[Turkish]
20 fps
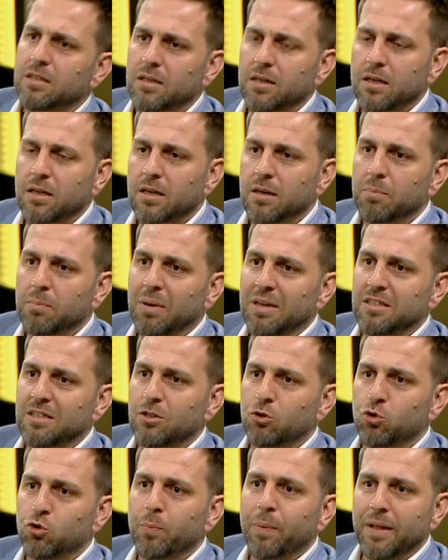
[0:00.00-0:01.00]
e, basit
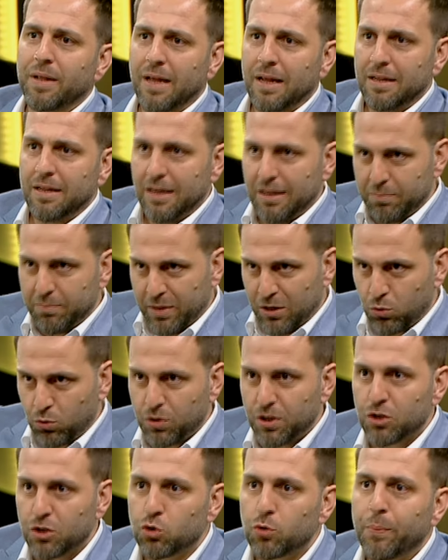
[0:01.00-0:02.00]
evet. şüpheden değil
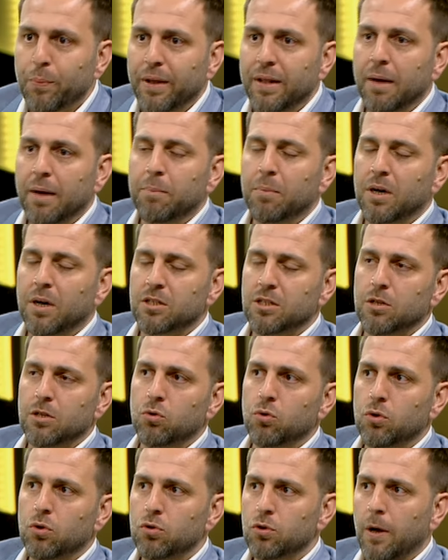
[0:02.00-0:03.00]
metodik şüpheden
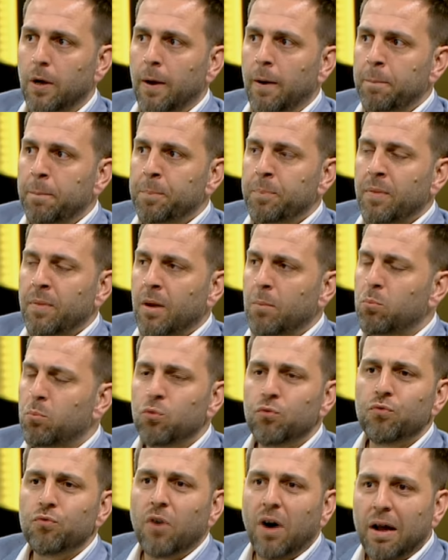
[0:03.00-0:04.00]
bahsediyoruz
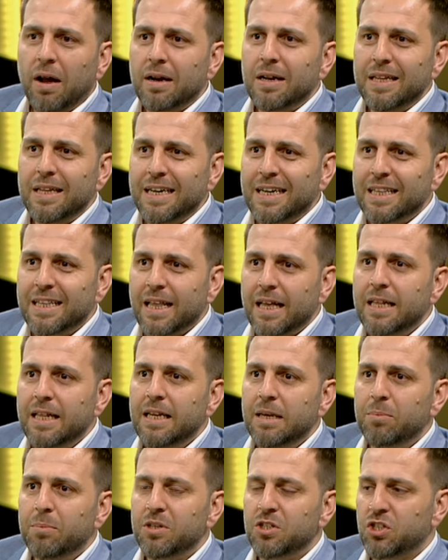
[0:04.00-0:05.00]
bu varlık
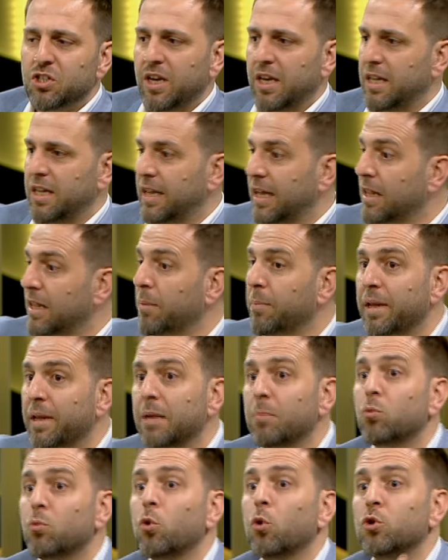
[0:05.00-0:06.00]
dediğimiz şeyin ya da
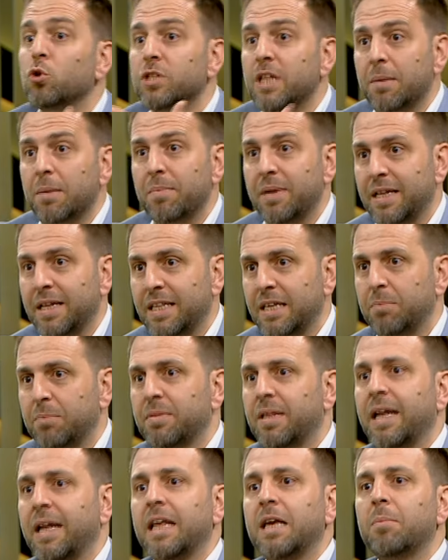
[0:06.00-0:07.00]
benim gözlemlediğim,
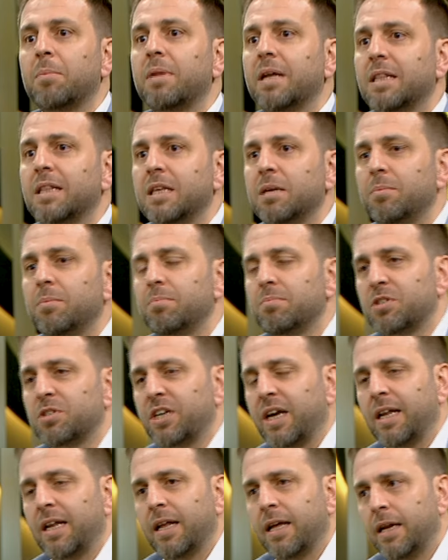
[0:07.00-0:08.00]
deneyimlediğim
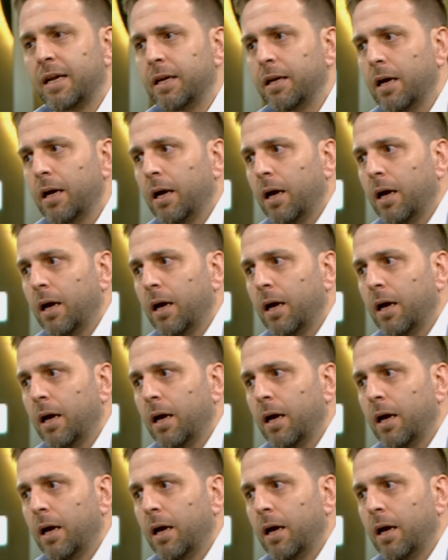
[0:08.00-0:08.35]
şeylerin